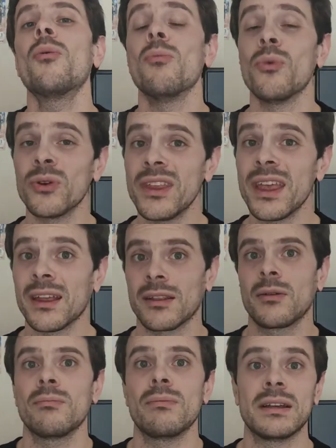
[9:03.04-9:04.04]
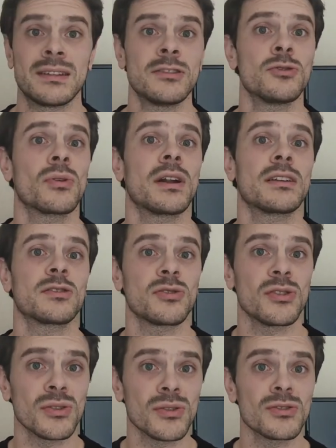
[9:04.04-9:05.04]
modernes, basés sur la
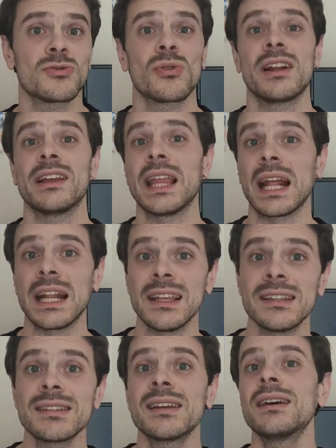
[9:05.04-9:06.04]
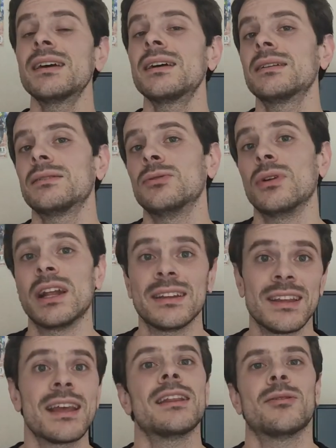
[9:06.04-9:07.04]
science, sur l'analyse de
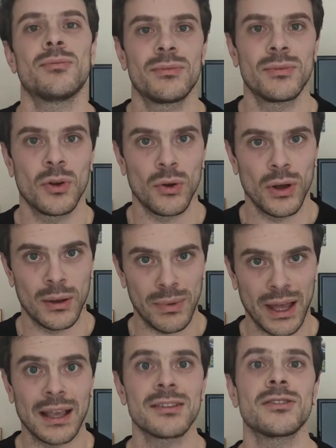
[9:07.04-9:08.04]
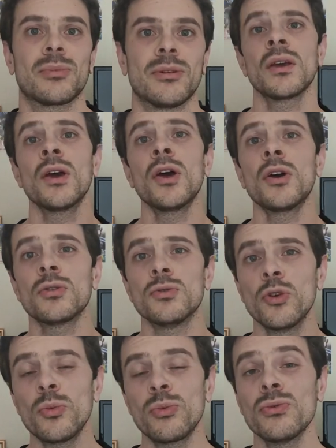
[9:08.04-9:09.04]
l'ADN par exemple.
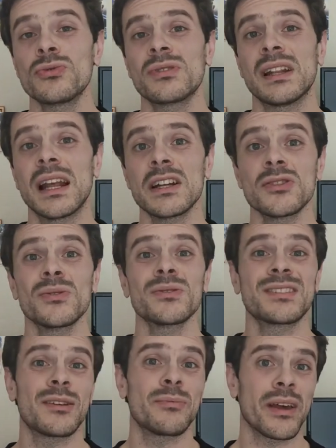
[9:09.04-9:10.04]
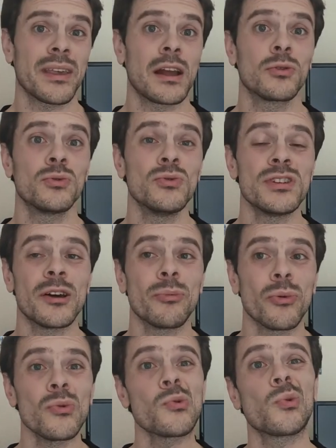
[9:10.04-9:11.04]
De plus, l'agence impériale du
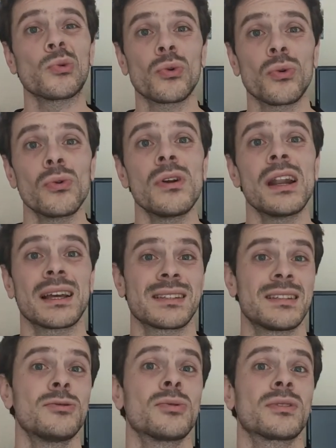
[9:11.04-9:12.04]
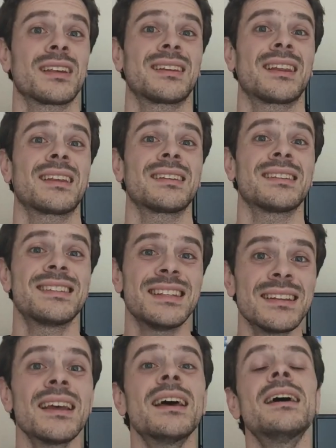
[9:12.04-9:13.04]
Japon contrôle l'accès sur certains
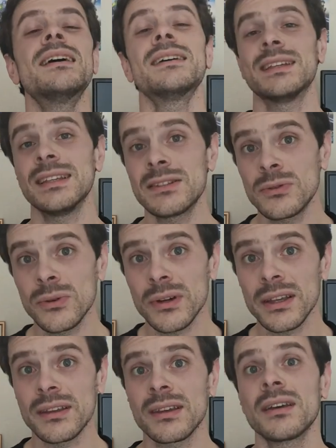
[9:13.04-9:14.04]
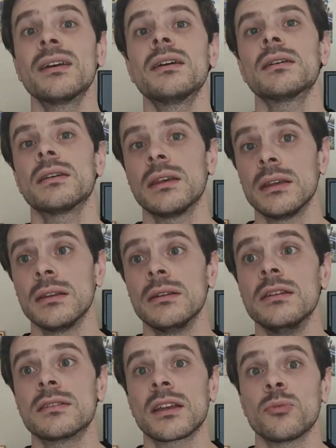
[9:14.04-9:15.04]
sites historiques qui
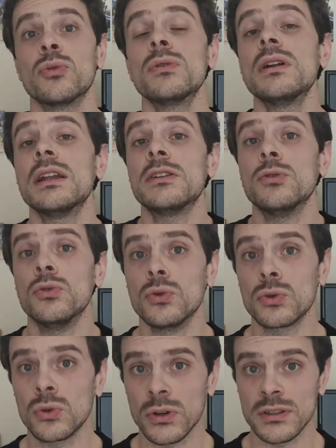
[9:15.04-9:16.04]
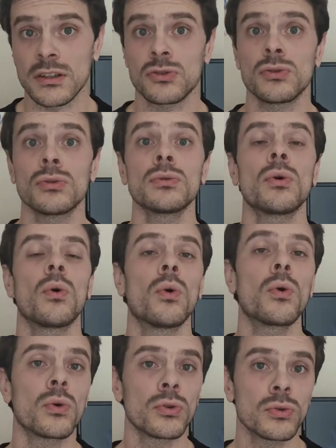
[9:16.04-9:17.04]
distribue les autorisations au
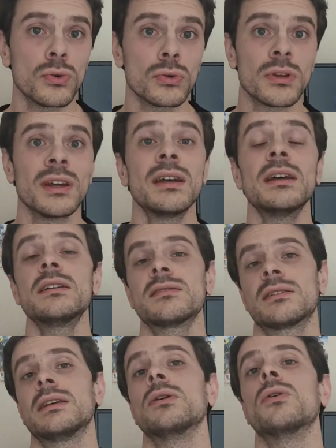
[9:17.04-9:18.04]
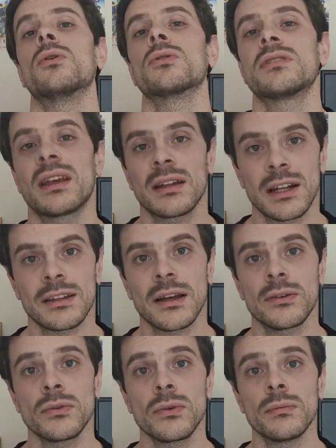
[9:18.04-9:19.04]
compte-gouttes, ce qui retarde les
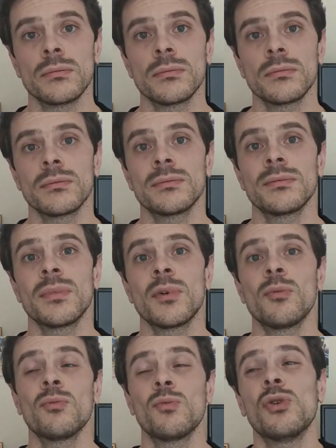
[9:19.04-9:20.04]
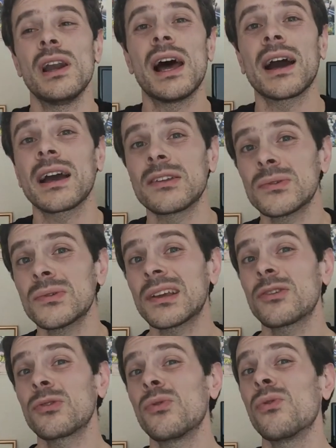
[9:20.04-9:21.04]
travaux. La raison
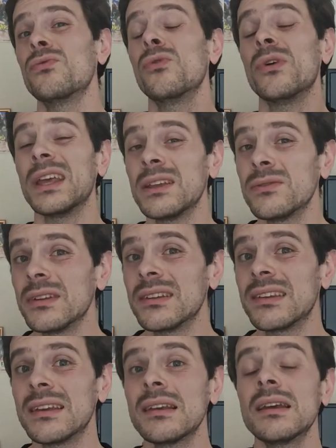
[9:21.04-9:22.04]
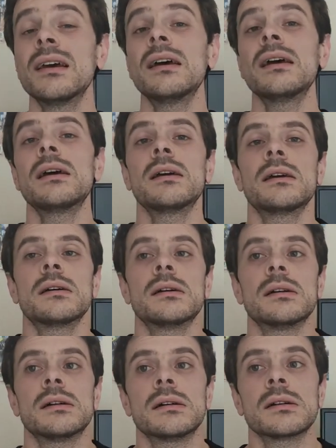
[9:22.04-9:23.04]
est que l'on veut éviter
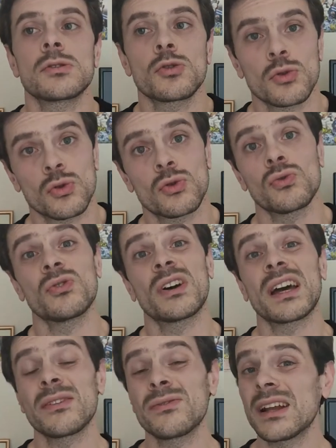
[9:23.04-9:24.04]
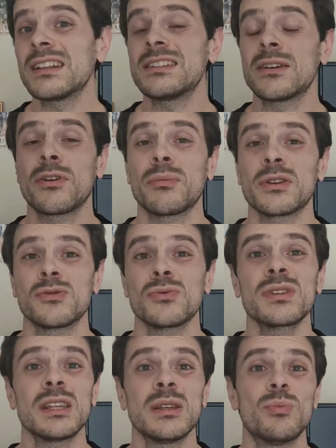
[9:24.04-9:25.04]
qu'on révèle des informations
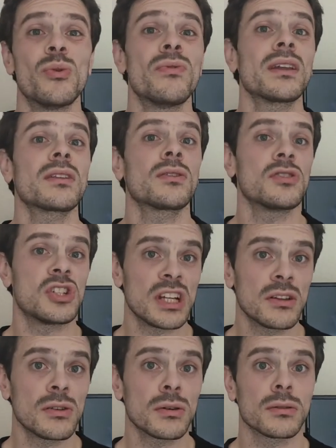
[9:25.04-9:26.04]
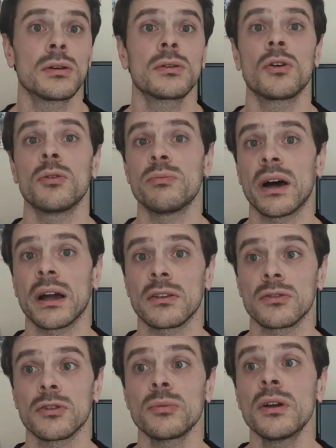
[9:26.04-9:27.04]
qui peuvent être gênantes, comme par
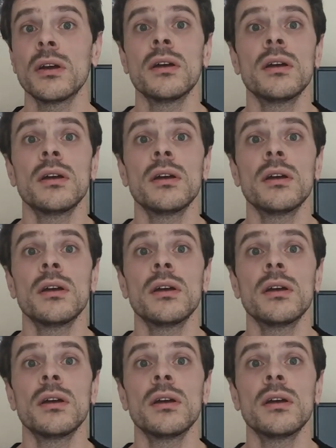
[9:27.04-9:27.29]
exemple,